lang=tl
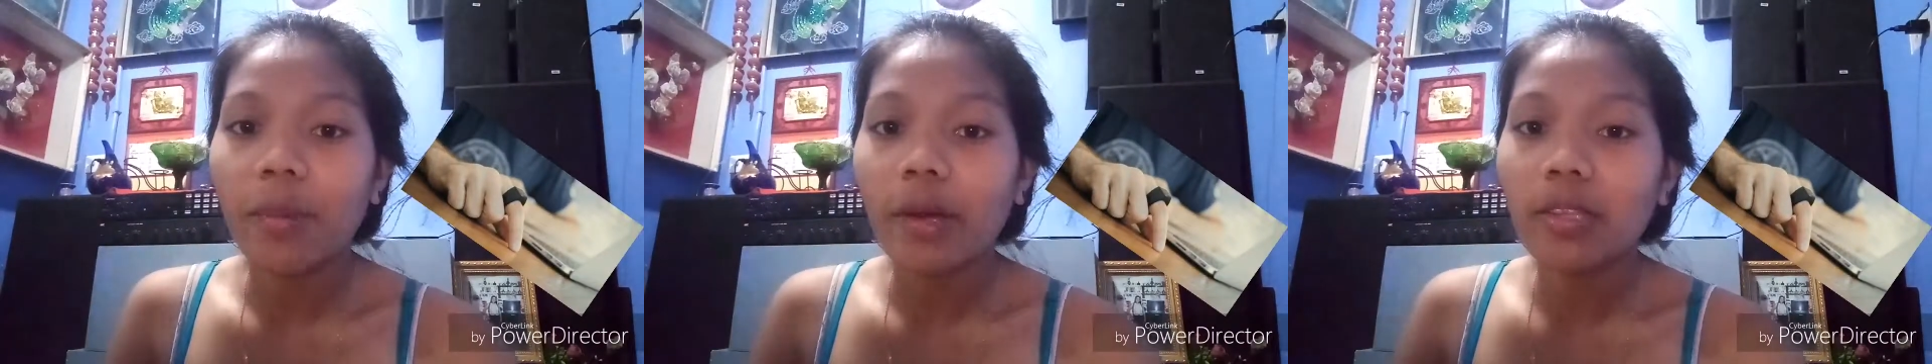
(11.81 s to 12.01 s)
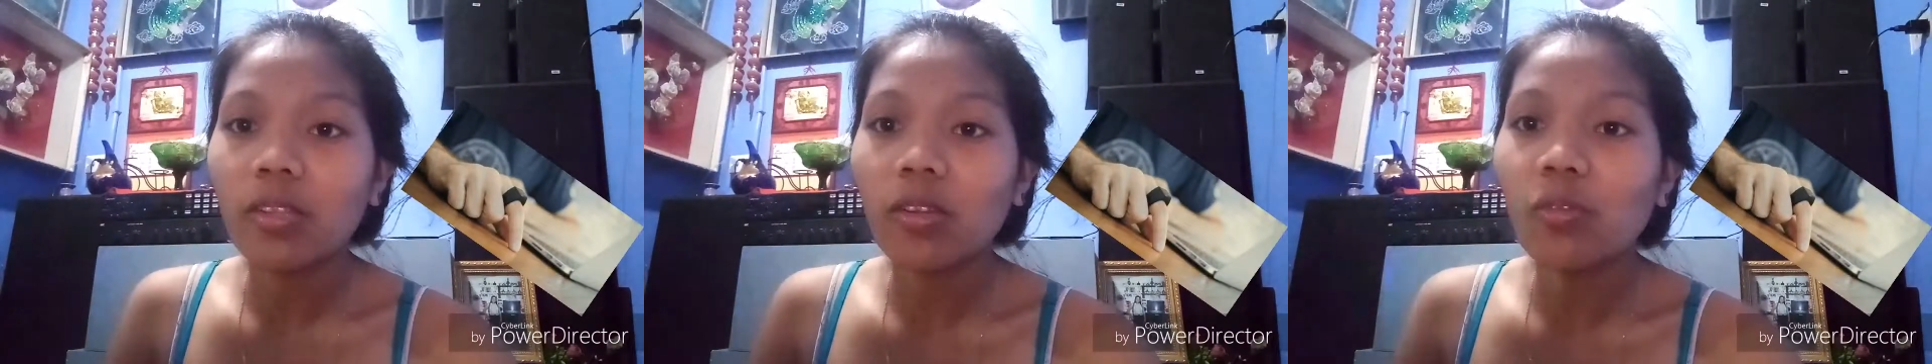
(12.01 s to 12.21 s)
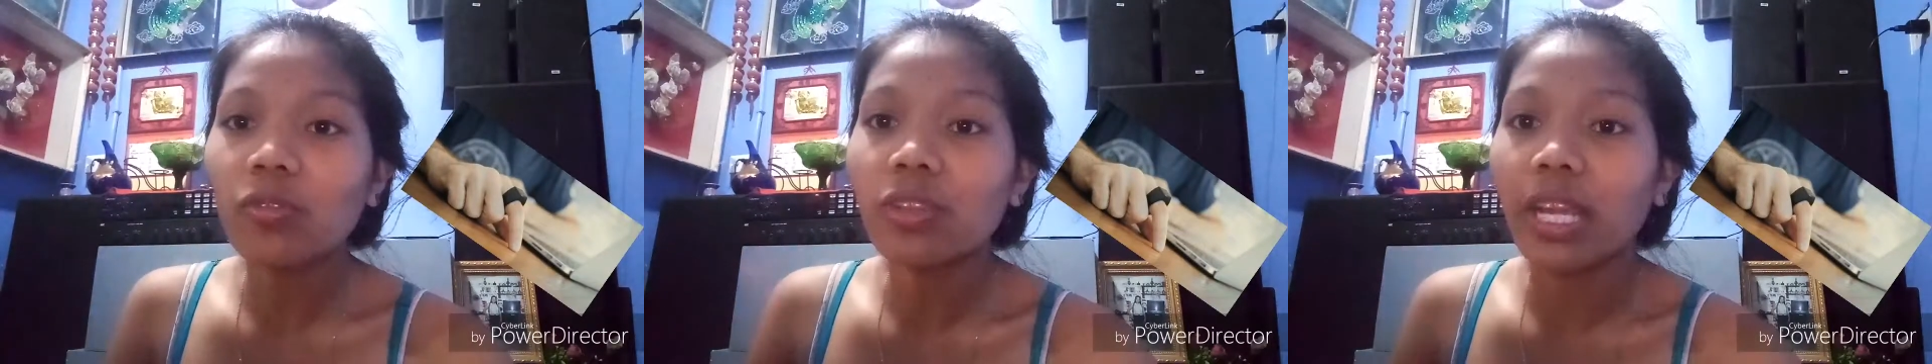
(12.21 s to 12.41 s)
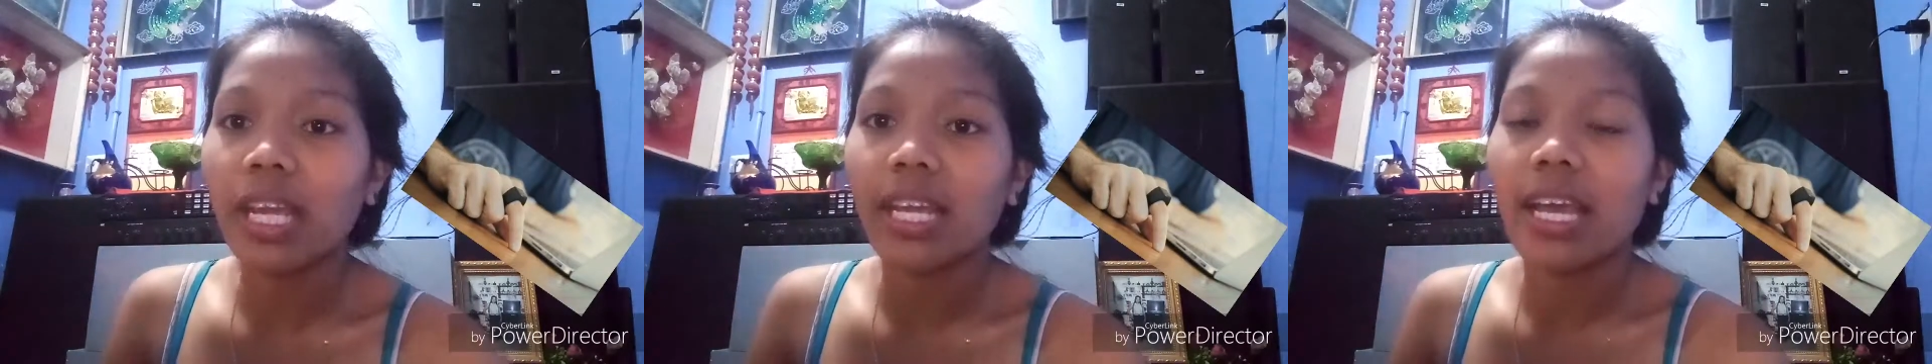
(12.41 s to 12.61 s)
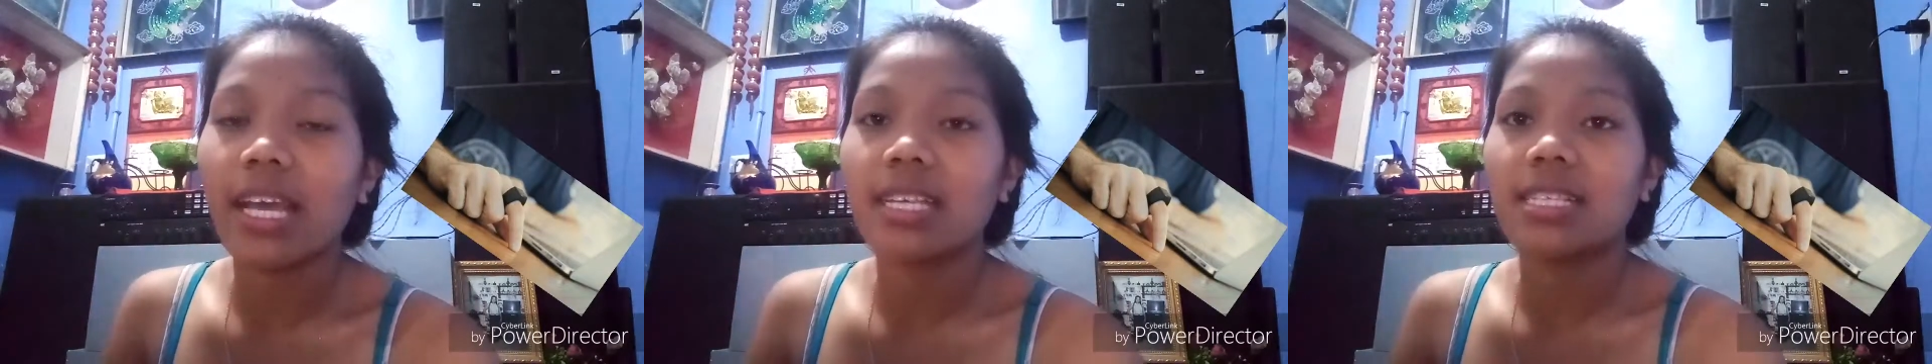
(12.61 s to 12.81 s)
padron
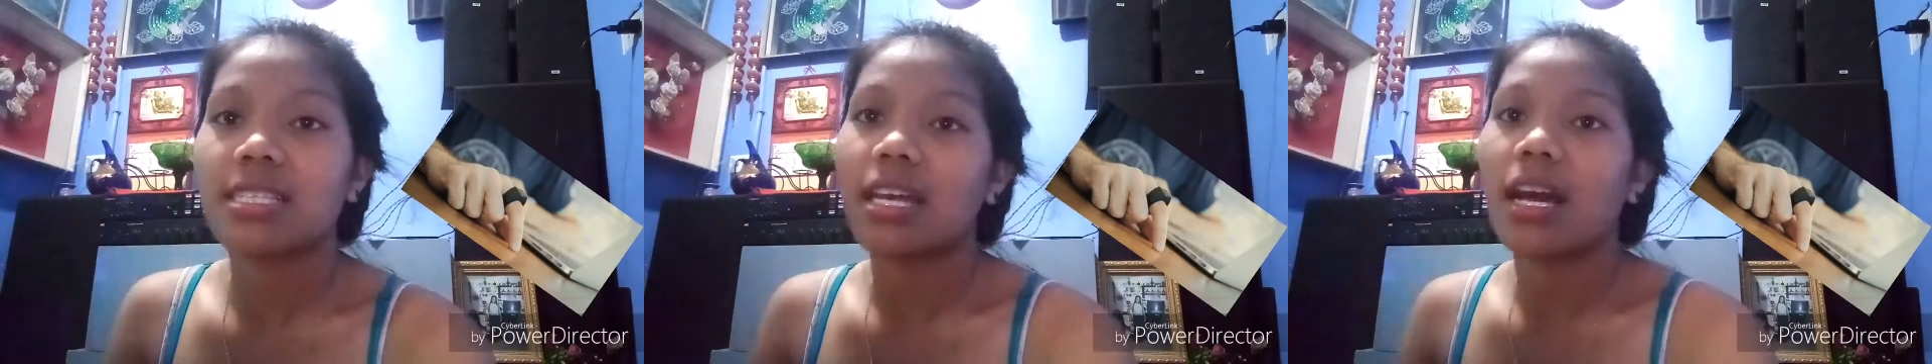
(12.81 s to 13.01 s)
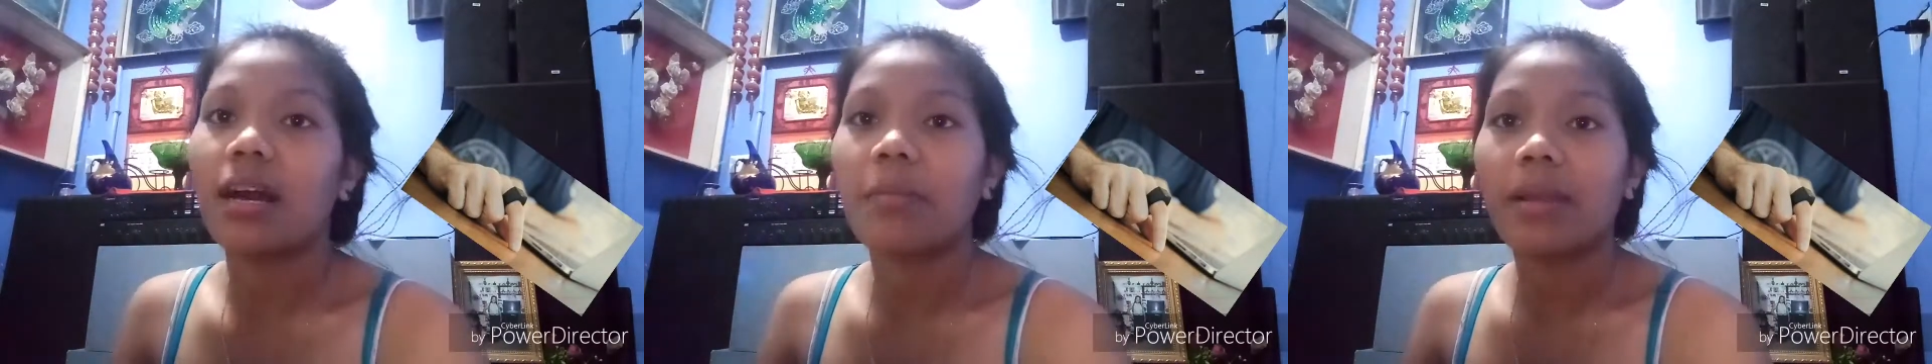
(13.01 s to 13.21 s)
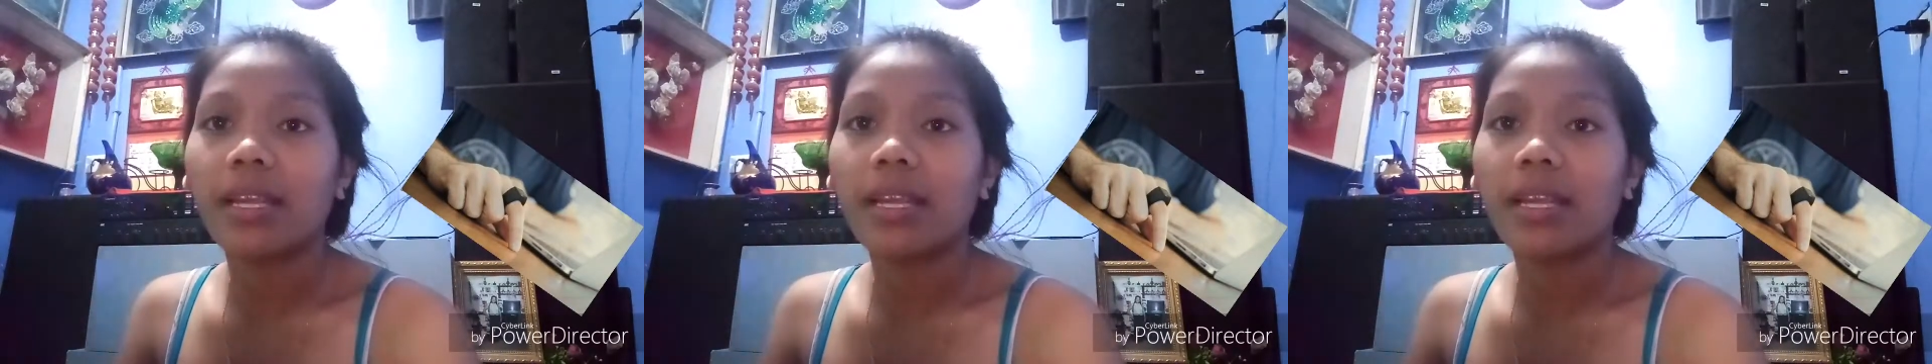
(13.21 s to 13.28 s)
ring ay isang